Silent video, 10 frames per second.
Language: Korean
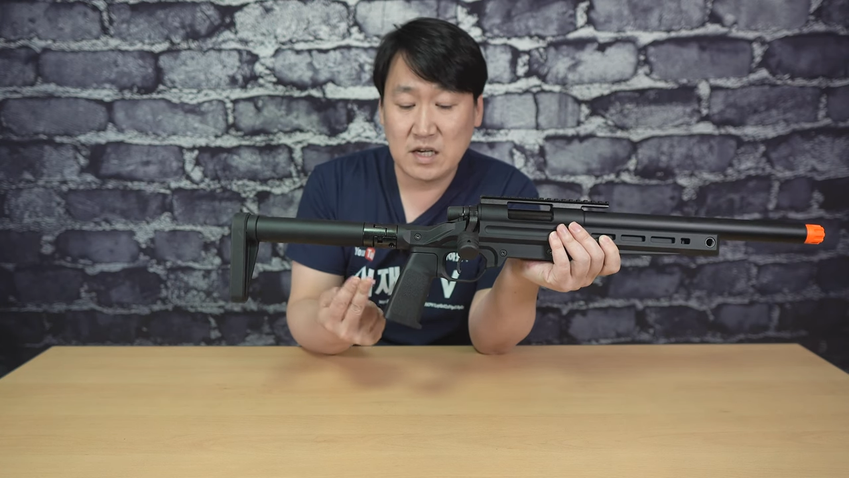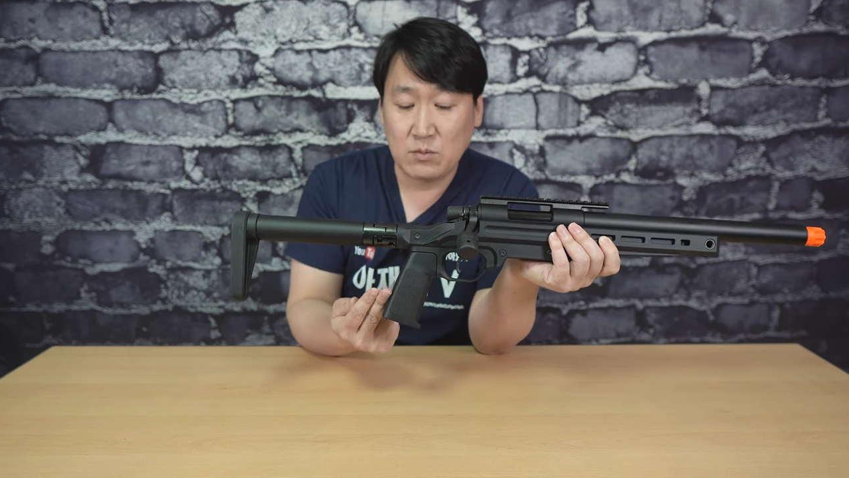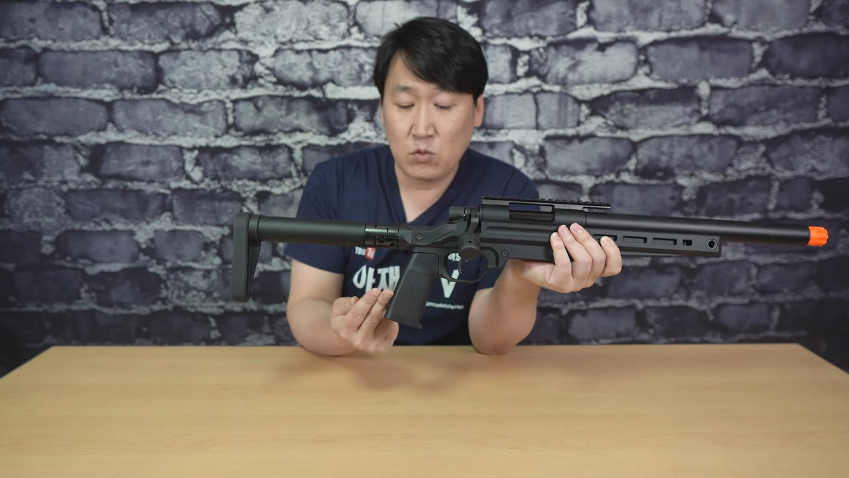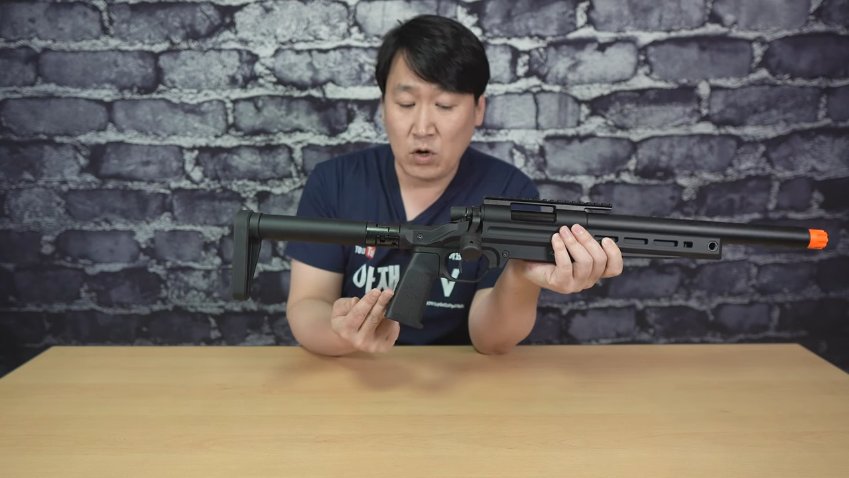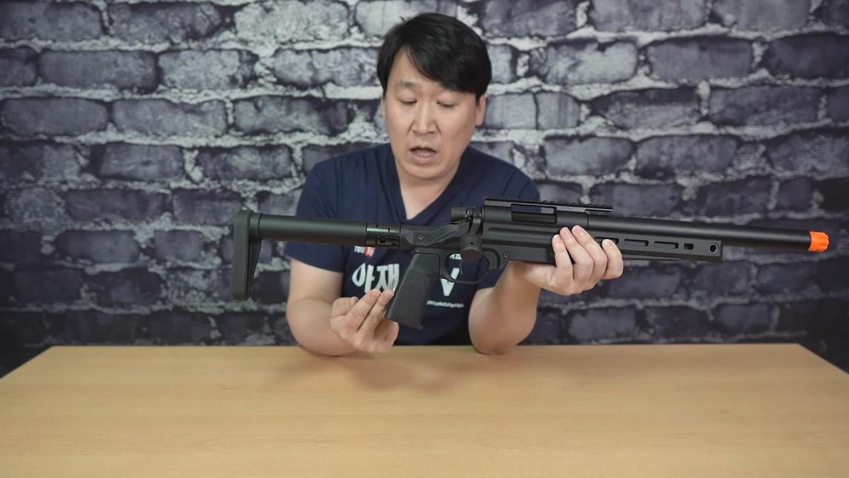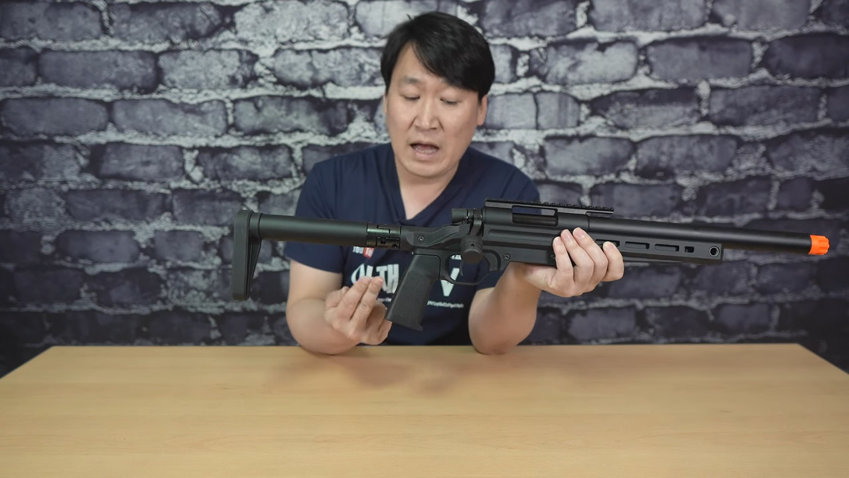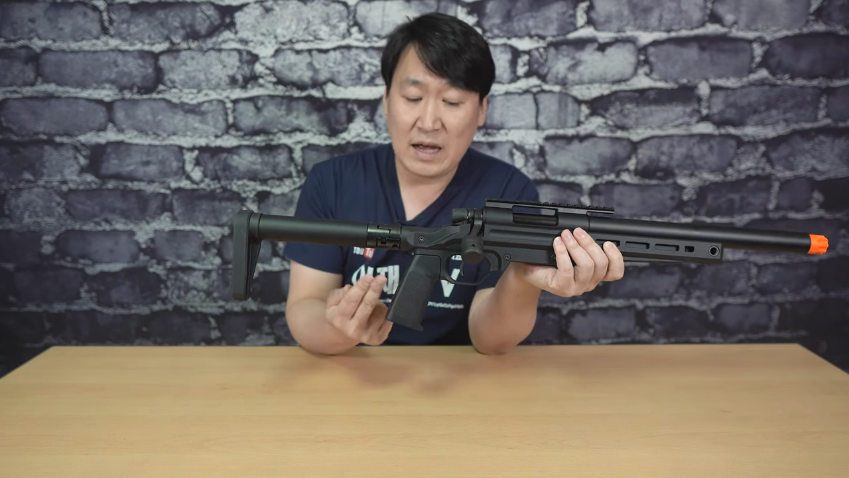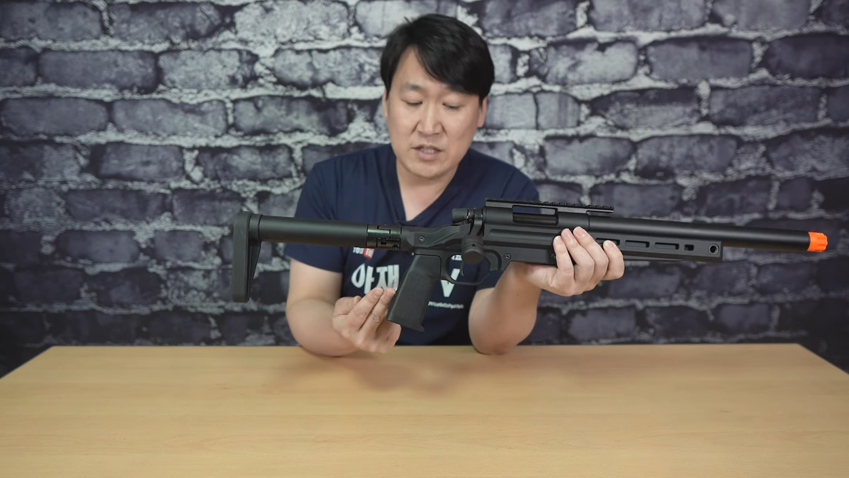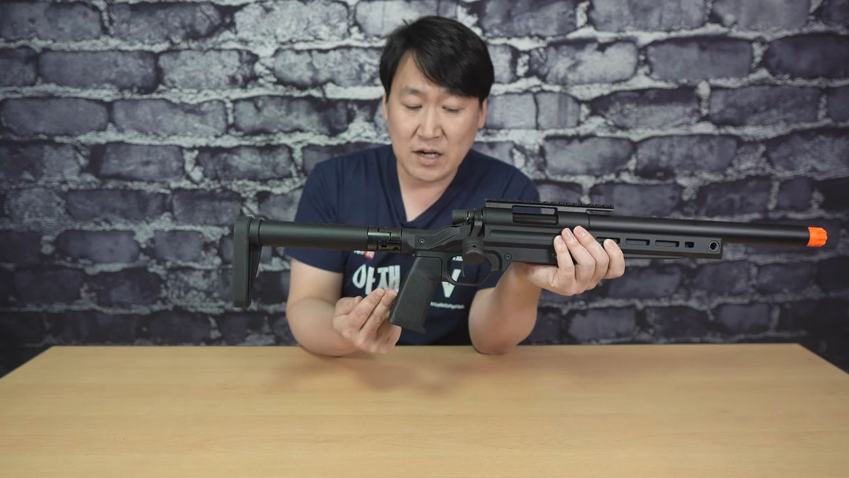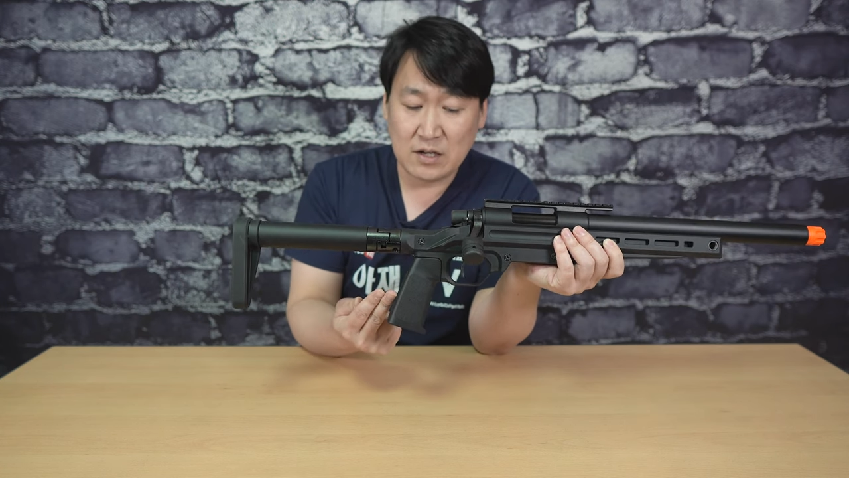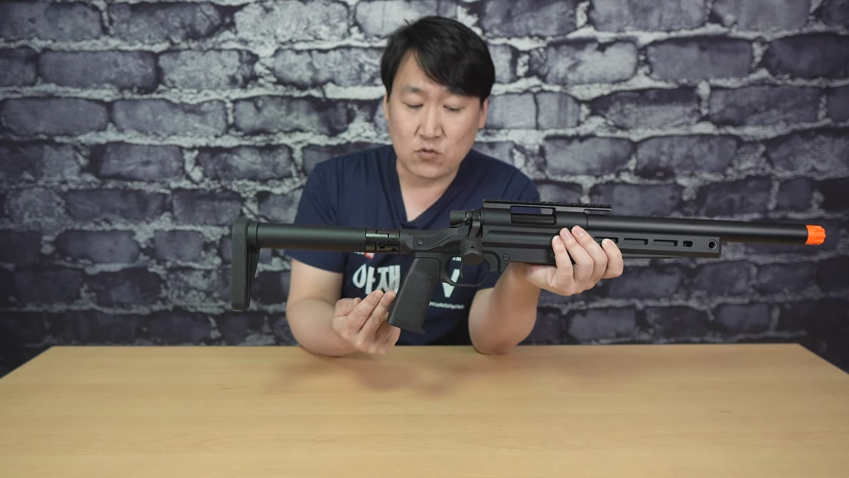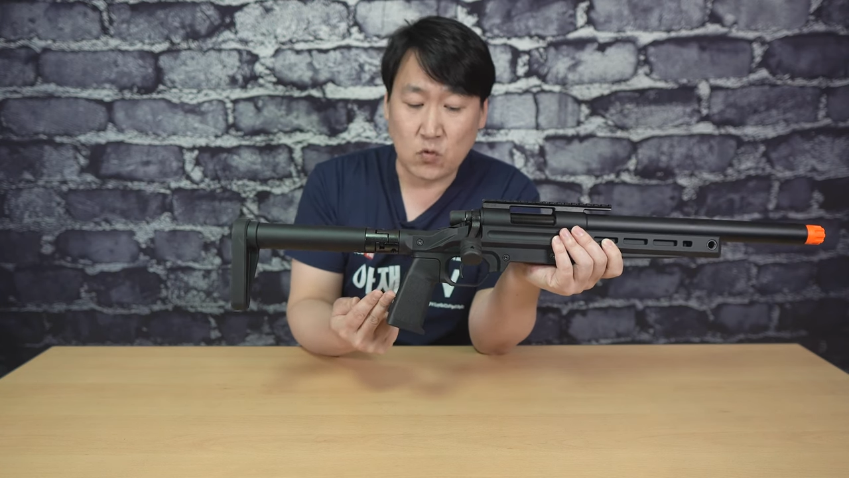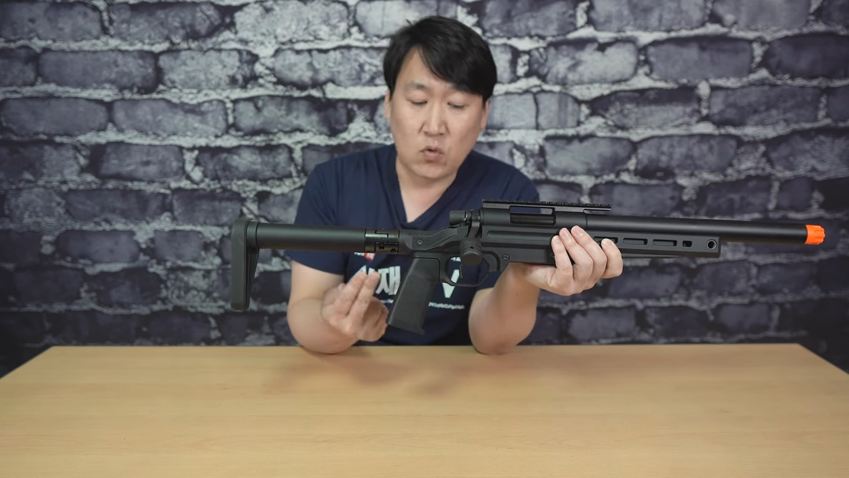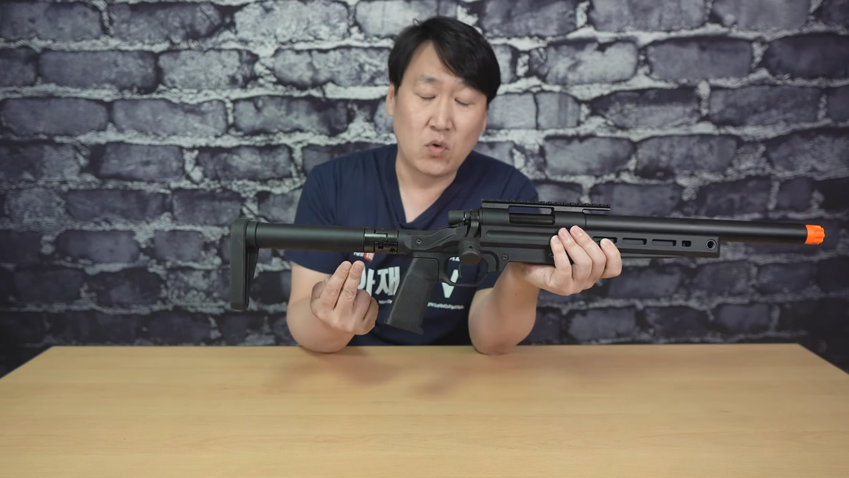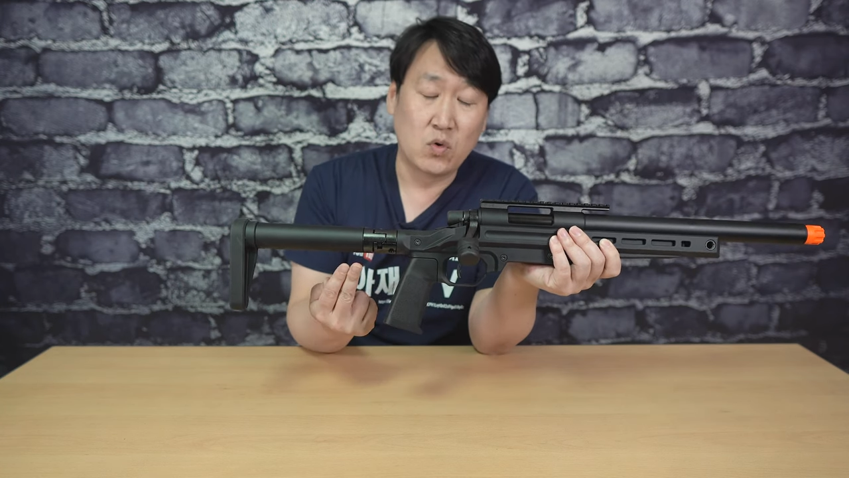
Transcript: 참고로 하셔가지고